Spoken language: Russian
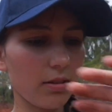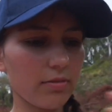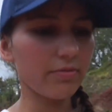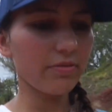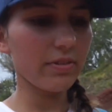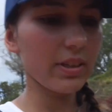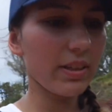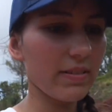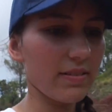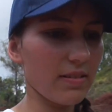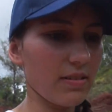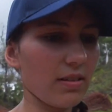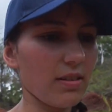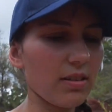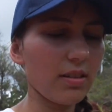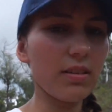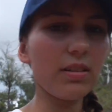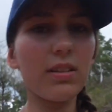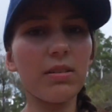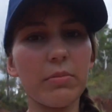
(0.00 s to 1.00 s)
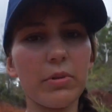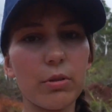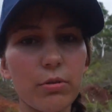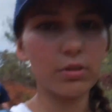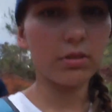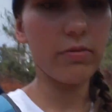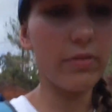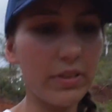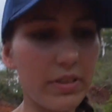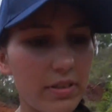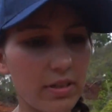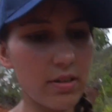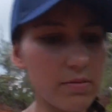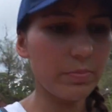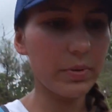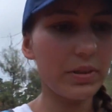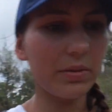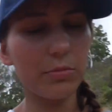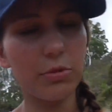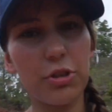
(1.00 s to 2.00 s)
в грязи, и я не могу их вытереть,
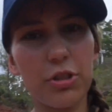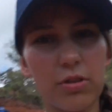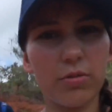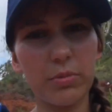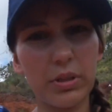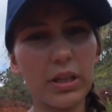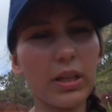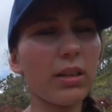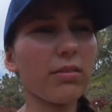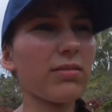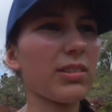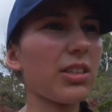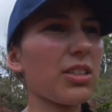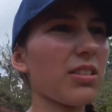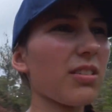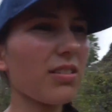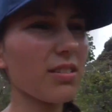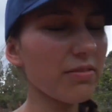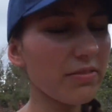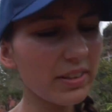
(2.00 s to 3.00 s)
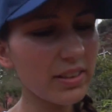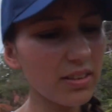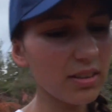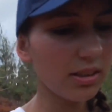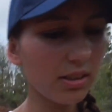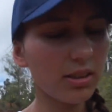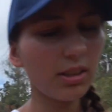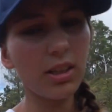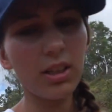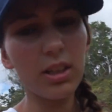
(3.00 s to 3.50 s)
потому что у меня нет влажных салфеток.